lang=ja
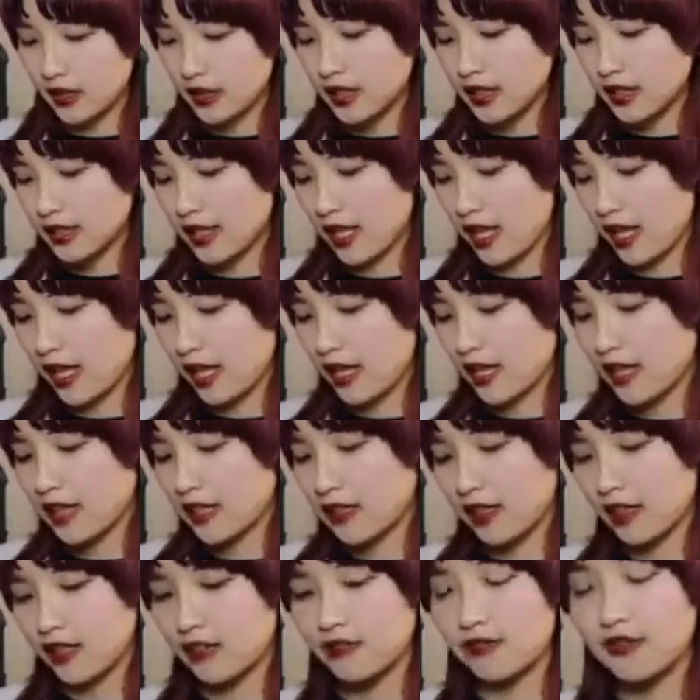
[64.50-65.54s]
で
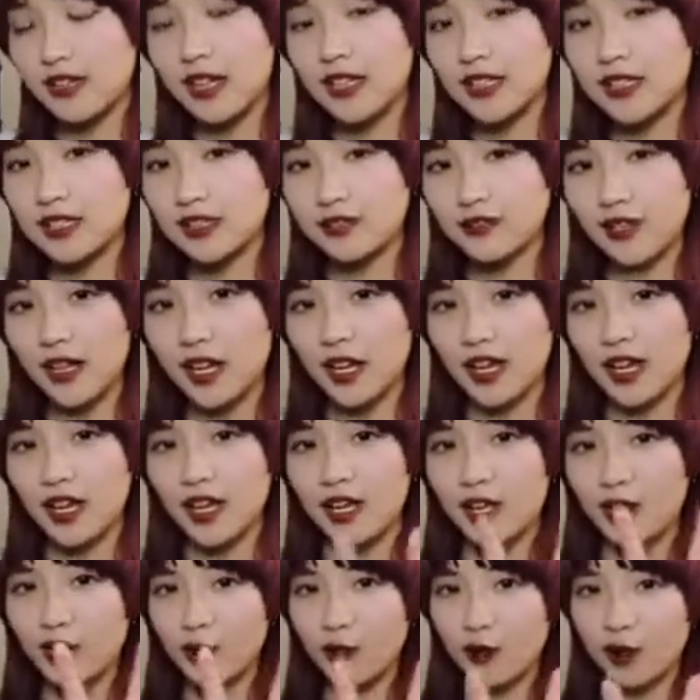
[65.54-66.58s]
手の感じは
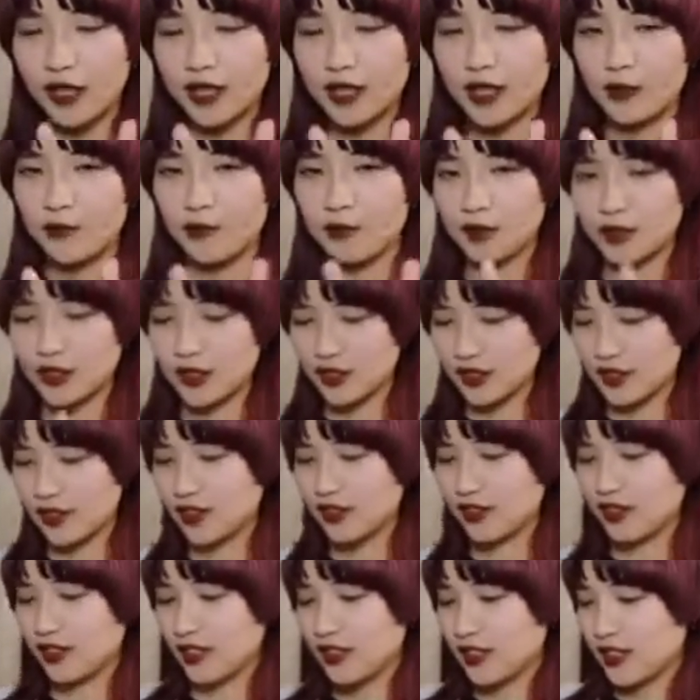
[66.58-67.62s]
こうやって持つ
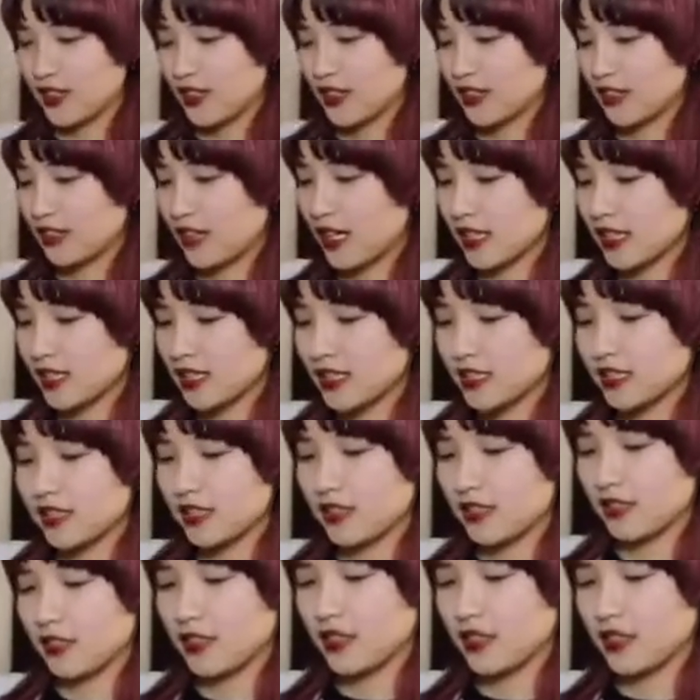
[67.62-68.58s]
と爬虫類の皮